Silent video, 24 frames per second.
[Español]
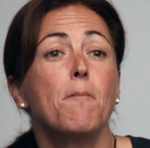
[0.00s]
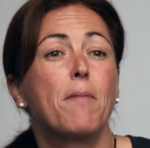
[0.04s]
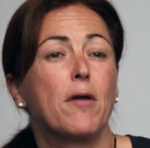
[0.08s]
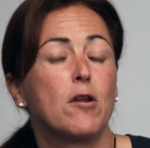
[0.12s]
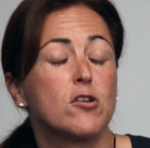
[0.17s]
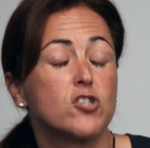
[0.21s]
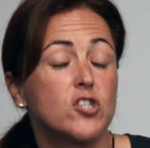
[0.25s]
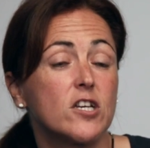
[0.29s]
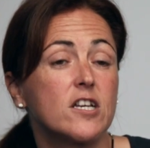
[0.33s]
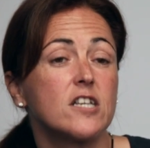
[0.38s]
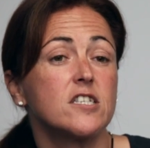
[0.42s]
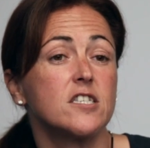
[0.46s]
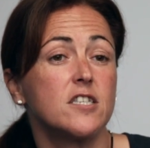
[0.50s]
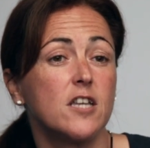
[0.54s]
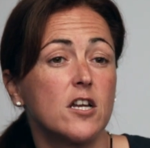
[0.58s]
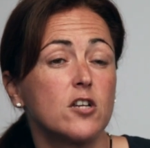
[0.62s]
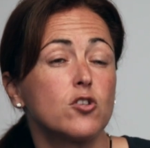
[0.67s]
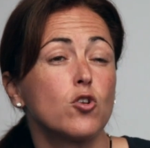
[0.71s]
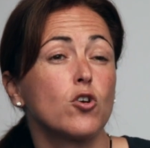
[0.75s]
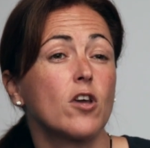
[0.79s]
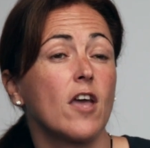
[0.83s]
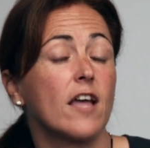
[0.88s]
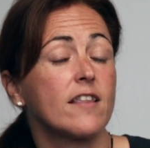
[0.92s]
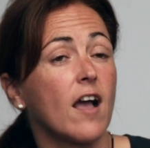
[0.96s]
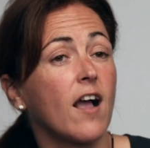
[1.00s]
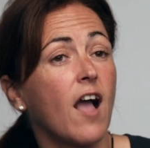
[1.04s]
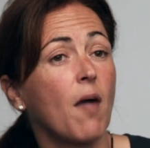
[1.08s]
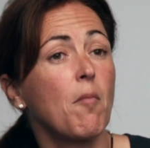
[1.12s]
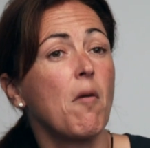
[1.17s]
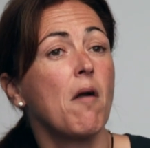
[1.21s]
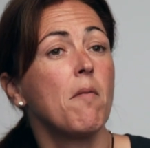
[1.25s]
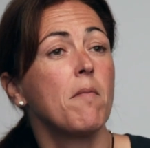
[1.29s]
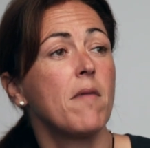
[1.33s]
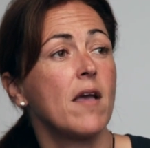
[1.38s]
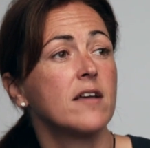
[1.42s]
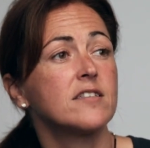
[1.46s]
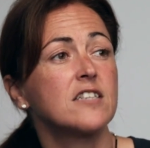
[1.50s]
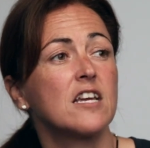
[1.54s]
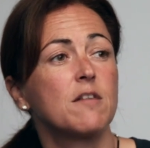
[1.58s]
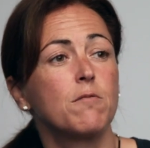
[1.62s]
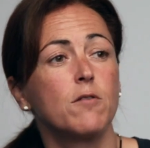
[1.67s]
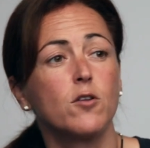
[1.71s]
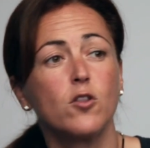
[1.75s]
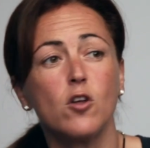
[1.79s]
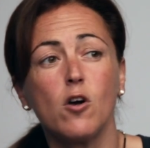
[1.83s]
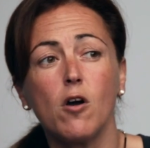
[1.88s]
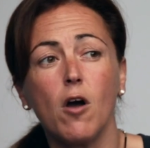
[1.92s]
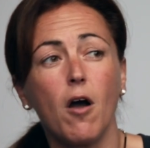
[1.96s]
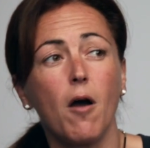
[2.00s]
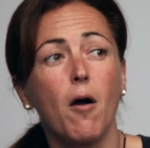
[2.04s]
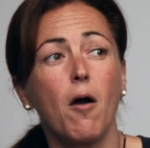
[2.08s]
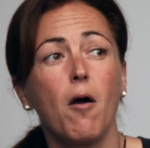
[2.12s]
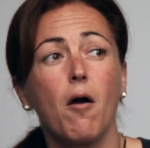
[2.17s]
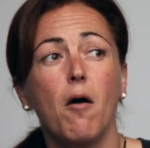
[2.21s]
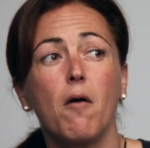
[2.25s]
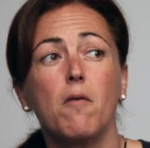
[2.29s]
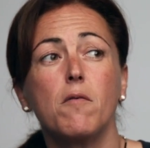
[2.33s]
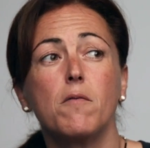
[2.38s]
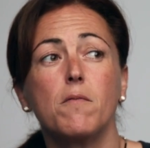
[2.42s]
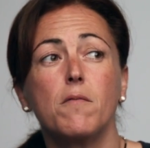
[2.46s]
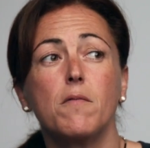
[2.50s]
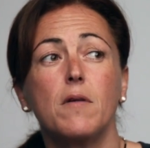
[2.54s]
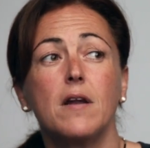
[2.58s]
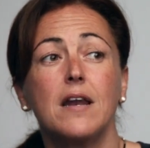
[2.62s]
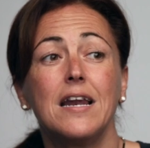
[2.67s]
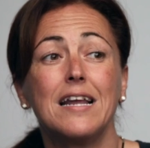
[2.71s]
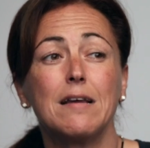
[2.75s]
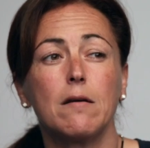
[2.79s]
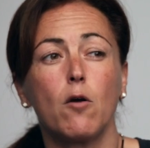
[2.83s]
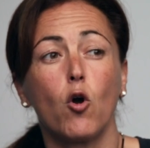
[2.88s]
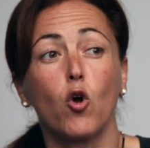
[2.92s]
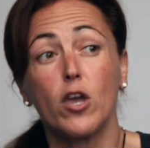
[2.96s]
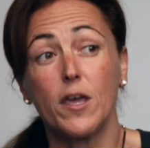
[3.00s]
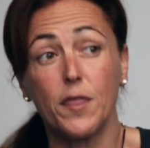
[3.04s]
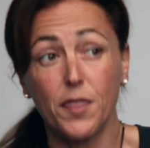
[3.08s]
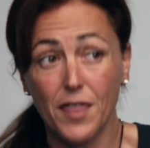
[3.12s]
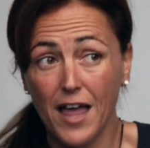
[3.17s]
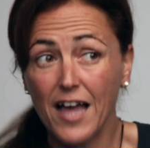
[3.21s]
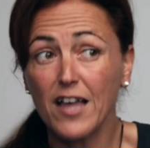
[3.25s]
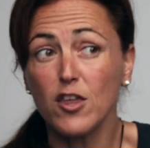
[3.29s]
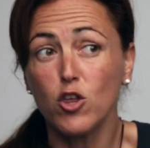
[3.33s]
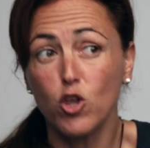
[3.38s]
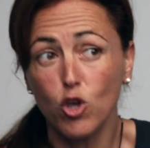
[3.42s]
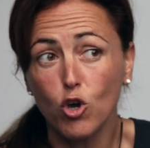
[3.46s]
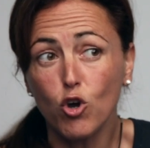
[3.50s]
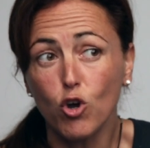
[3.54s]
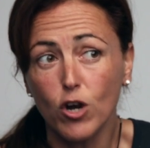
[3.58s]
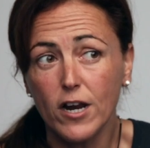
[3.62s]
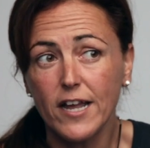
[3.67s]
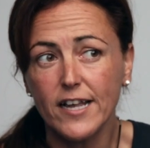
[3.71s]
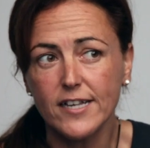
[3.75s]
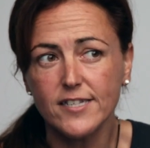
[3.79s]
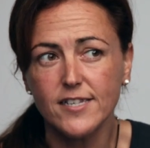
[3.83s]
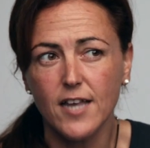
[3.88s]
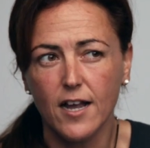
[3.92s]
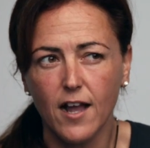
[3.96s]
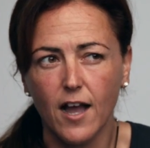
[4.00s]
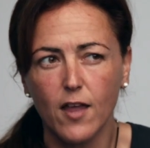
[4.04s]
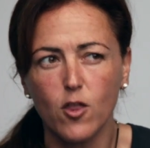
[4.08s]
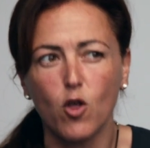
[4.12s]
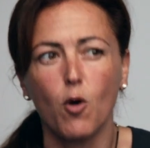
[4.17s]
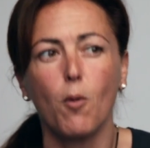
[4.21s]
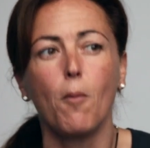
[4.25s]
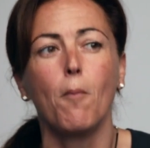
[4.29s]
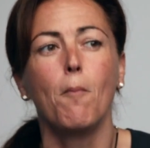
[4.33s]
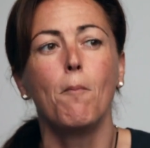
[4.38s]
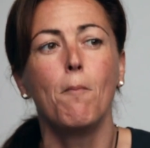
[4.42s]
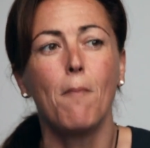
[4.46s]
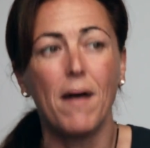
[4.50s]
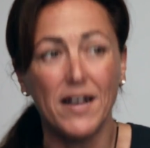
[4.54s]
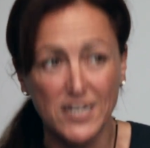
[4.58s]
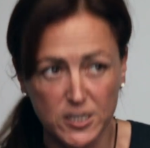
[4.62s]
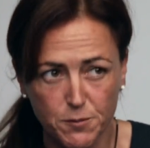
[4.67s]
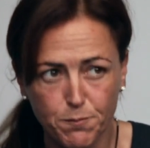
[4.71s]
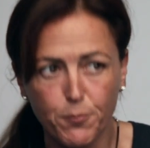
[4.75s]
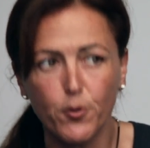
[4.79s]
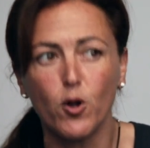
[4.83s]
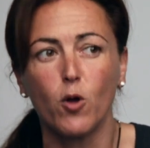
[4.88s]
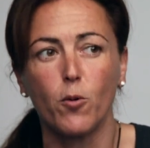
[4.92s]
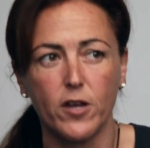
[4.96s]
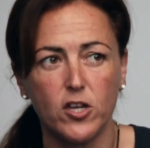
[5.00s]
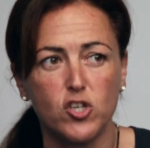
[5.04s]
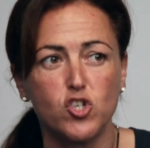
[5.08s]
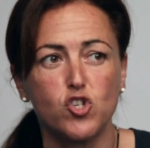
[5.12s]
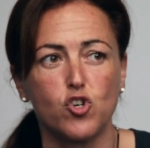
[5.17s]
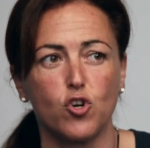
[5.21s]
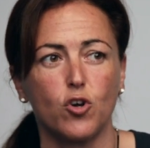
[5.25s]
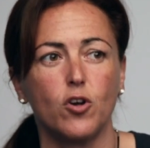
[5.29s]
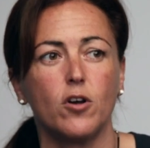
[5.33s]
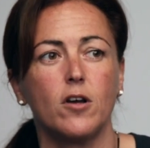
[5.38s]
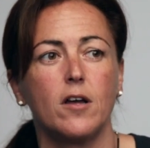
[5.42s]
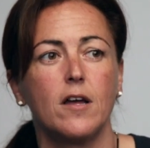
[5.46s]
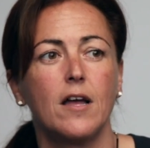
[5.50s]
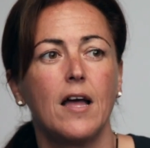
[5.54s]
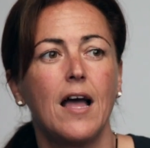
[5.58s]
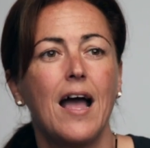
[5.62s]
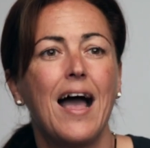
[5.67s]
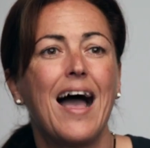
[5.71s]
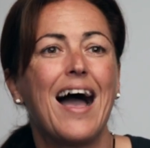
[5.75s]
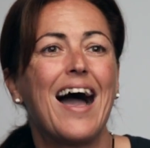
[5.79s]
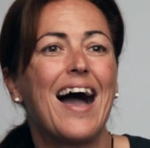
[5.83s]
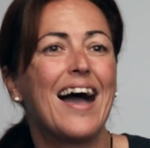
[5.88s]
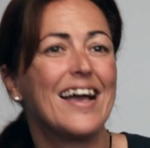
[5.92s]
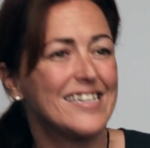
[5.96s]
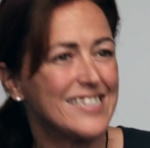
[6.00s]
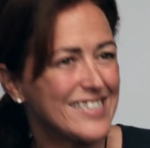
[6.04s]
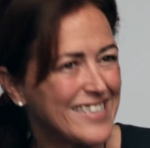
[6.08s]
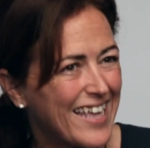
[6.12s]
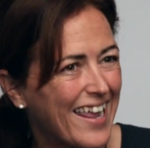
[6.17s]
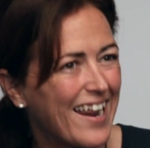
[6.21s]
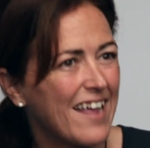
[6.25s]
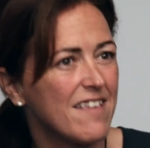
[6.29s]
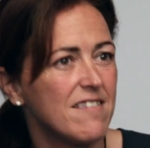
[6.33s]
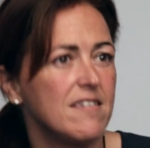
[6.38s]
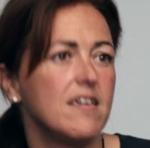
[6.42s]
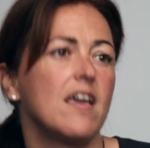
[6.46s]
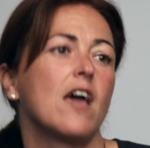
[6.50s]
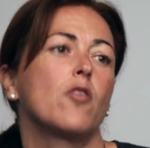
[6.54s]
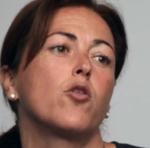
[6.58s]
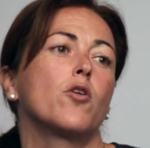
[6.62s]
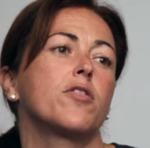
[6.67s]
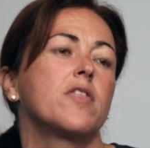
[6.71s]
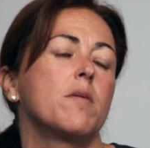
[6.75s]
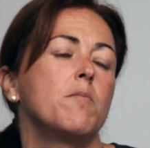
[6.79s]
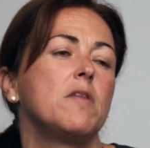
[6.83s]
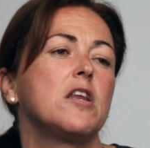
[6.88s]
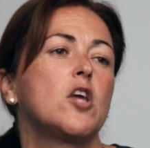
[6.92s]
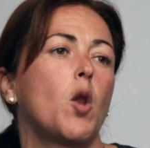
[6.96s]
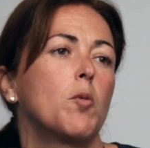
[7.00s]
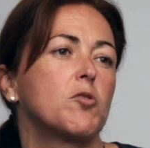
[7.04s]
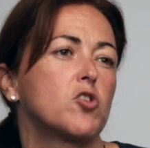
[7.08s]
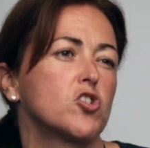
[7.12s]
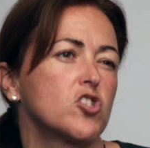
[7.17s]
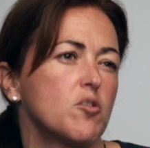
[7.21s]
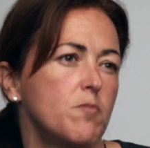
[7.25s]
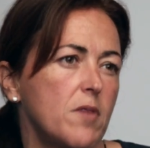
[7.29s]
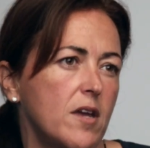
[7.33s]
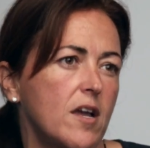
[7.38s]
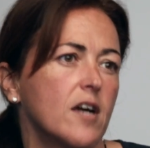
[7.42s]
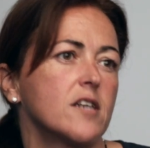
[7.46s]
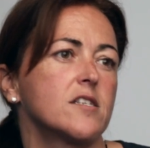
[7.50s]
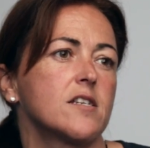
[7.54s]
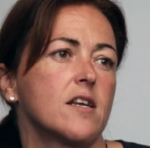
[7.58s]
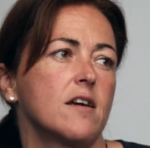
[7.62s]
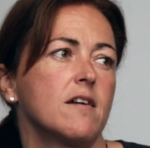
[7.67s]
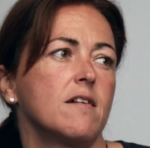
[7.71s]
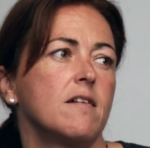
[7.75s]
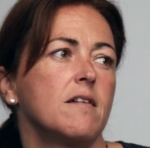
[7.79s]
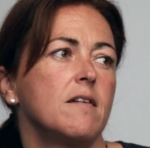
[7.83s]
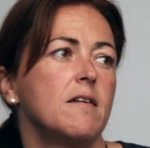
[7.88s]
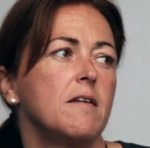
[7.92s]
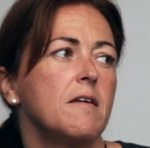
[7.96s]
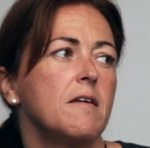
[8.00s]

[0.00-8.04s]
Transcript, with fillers: Pero sí que es cierto que Atacama me ha servido, o quizá yo le he sacado más provecho a estar allí, a 12.000 kilómetros de mi casa.